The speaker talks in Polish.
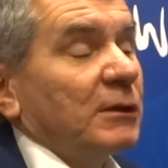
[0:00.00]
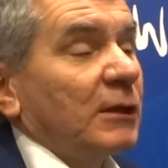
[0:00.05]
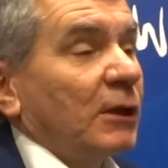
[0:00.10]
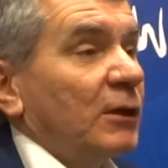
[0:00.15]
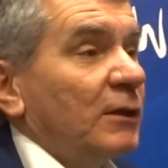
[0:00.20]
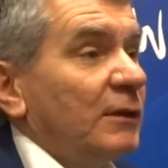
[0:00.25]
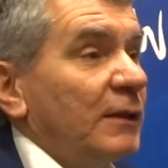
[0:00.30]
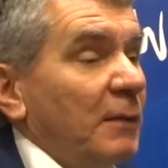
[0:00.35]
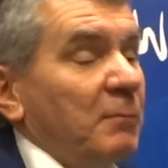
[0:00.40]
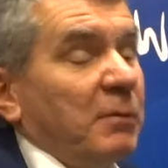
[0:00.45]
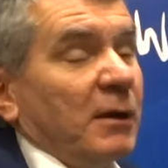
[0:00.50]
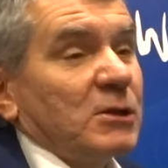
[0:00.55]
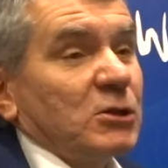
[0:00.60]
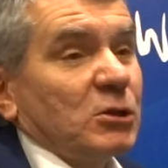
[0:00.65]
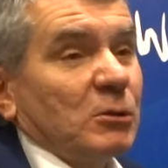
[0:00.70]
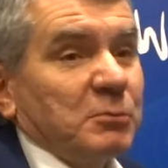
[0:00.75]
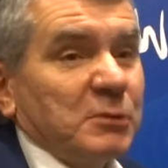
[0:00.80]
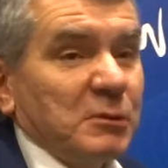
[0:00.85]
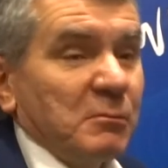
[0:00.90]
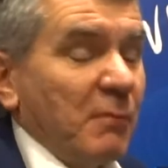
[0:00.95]
tak,
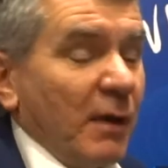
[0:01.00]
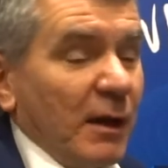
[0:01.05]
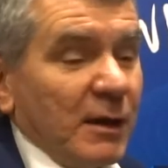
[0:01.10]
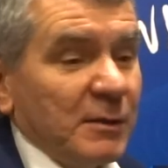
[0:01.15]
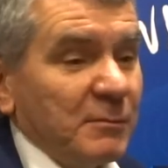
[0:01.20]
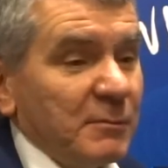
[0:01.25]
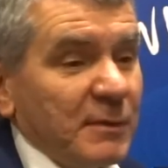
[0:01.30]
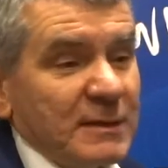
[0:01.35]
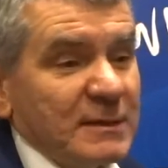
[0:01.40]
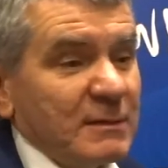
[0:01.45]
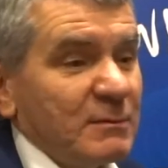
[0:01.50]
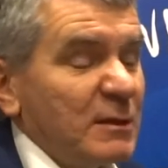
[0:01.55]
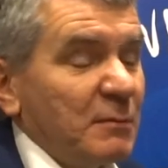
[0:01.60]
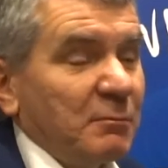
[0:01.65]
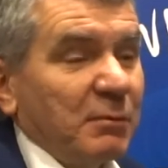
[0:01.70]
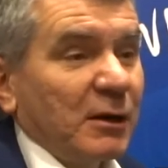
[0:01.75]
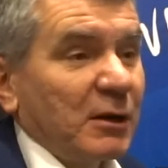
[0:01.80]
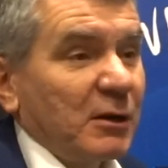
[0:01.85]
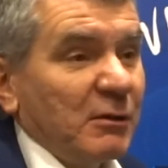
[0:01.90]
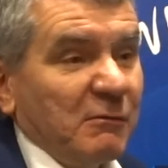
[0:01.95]
najbardziej optymalnym miejscem
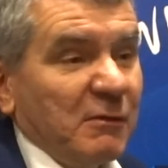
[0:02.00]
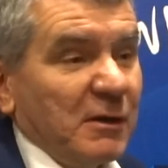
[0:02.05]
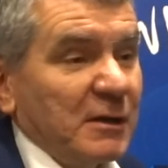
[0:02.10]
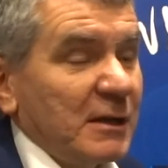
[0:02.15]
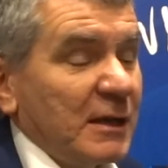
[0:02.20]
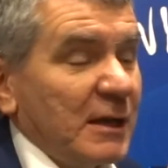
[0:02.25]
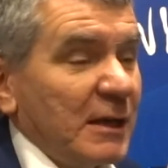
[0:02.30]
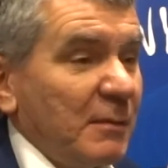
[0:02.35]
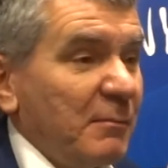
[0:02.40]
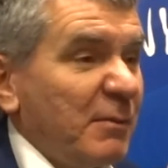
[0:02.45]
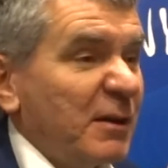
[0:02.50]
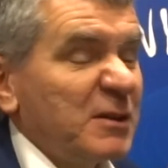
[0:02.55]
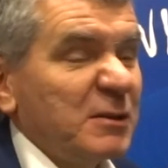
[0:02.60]
zaparkowania, najbardziej